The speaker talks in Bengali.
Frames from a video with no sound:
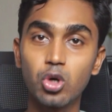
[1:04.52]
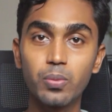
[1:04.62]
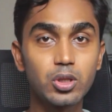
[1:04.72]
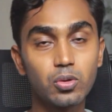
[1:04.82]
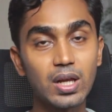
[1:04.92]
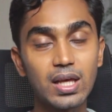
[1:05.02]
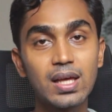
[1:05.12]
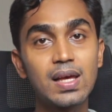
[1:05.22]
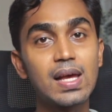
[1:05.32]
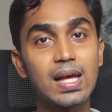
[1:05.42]
ছবি তুলে
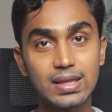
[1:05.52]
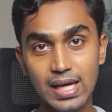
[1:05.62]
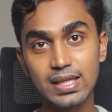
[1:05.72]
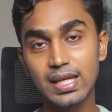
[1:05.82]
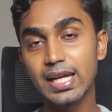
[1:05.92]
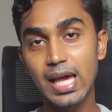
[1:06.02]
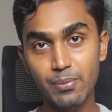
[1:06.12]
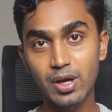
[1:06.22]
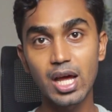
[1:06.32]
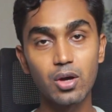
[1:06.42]
তাদের
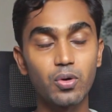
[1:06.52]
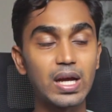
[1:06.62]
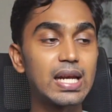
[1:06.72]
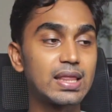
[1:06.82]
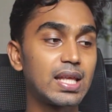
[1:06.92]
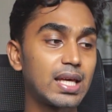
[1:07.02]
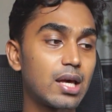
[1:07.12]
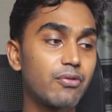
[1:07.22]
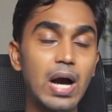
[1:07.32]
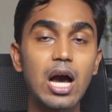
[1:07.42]
ক্যামেরায়ও এর থেকে
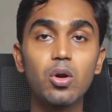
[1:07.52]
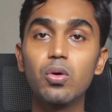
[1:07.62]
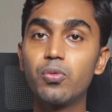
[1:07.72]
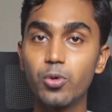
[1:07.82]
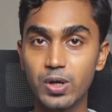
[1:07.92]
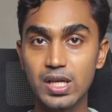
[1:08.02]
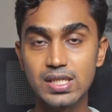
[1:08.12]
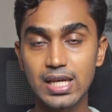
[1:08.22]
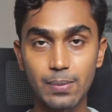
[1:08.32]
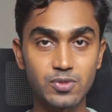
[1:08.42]
ভালো ফুটেজ
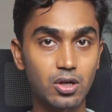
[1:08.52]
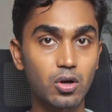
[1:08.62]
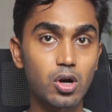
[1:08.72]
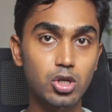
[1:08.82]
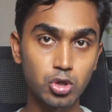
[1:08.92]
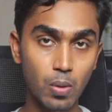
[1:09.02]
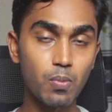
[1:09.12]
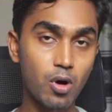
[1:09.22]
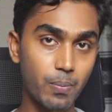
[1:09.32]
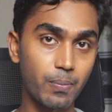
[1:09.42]
ক্যাপচার করা
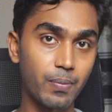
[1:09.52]
সম্ভব